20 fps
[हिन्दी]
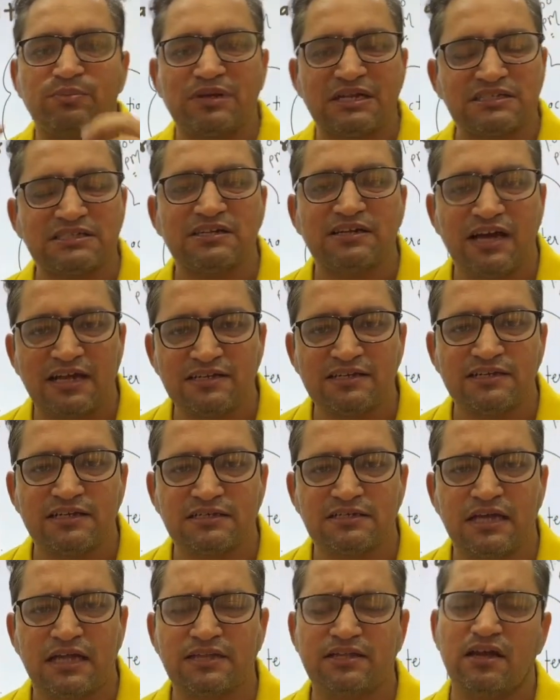पे प्रेशर डालने
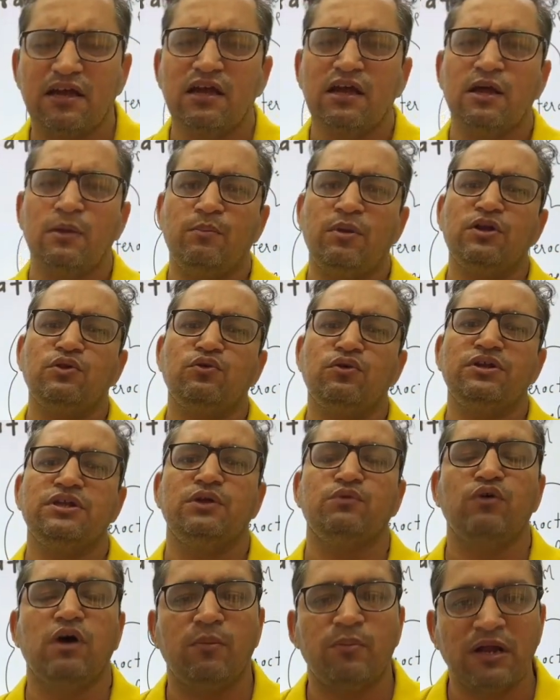लग जाते हैं बट कोई
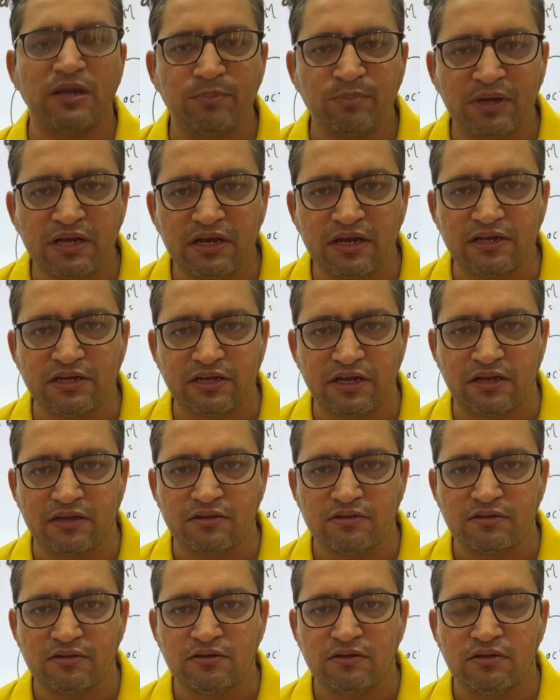नहीं वो हमारे पेरेंट हैं
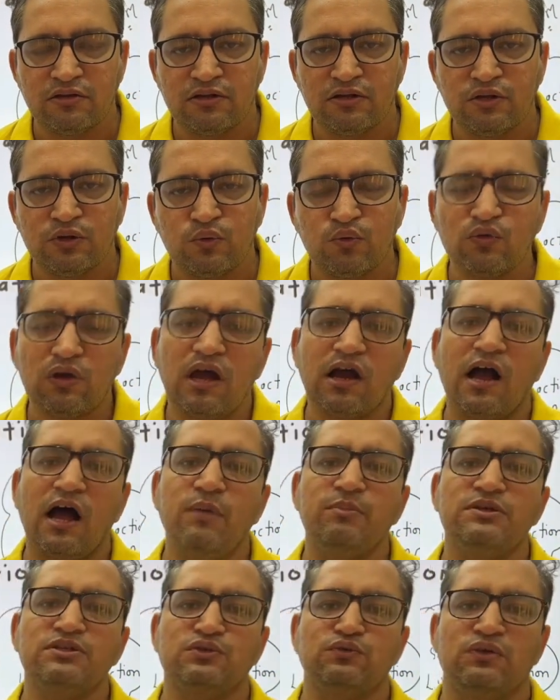उनका
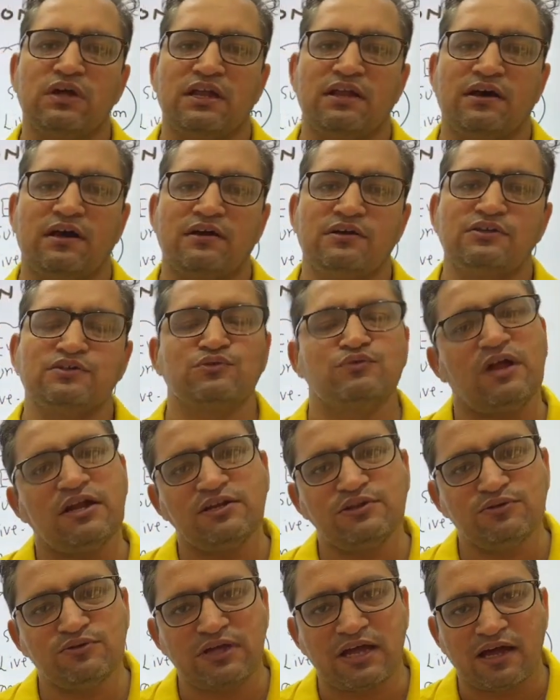काम है सुनाना
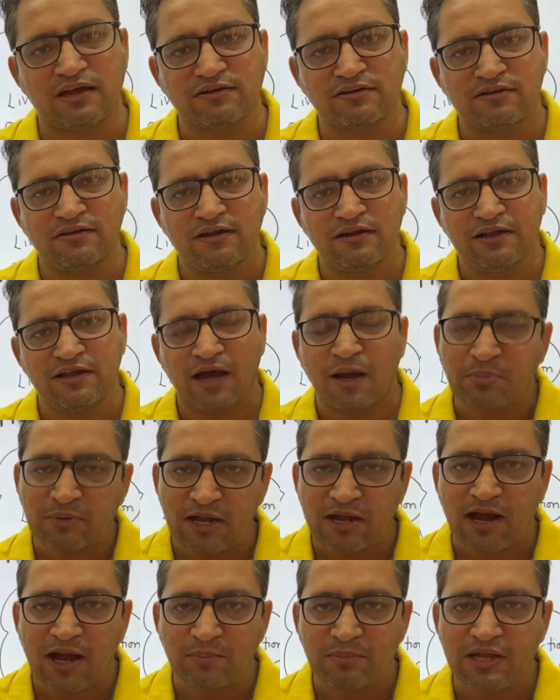सुनाने दो यार
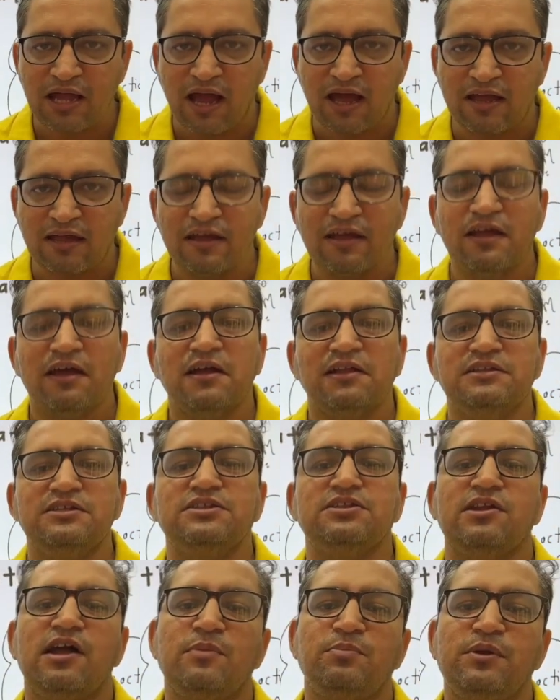अपना काम क्या है
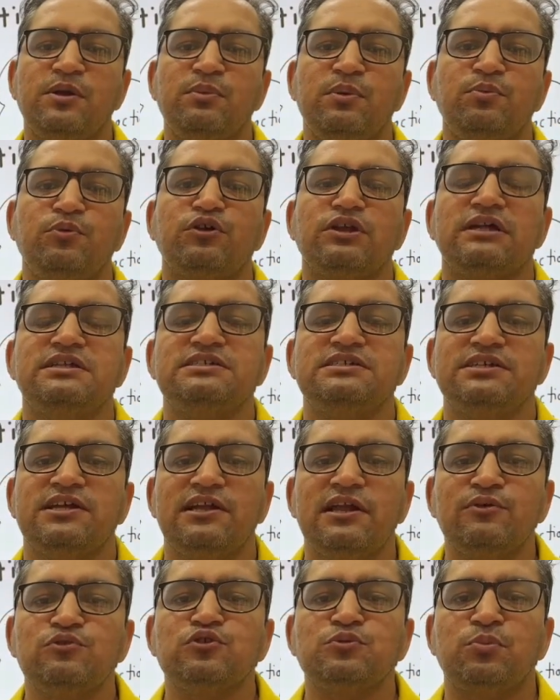जितना अपने में
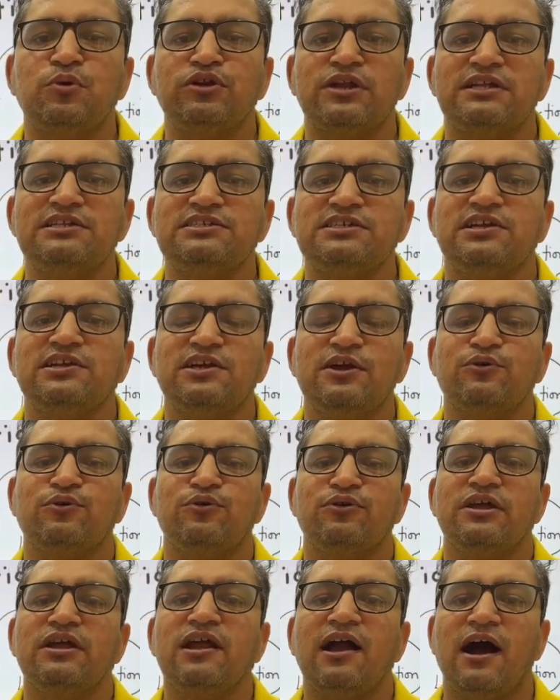पोटेंशियल है उस पोटेंशियल के
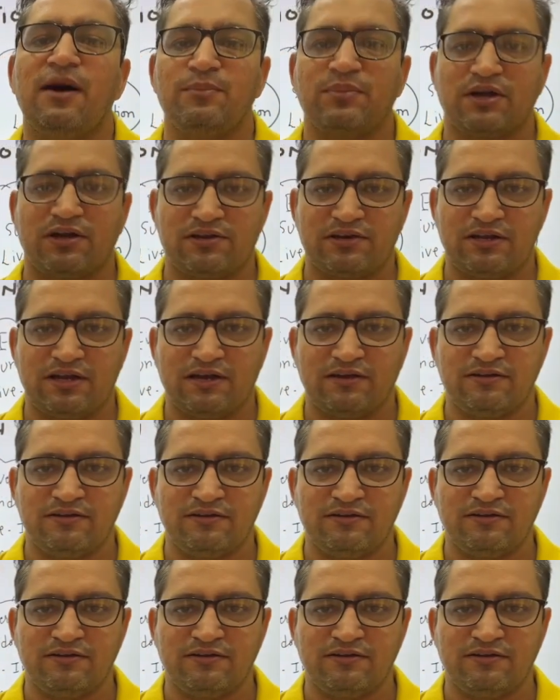अकॉर्डिंग काम करना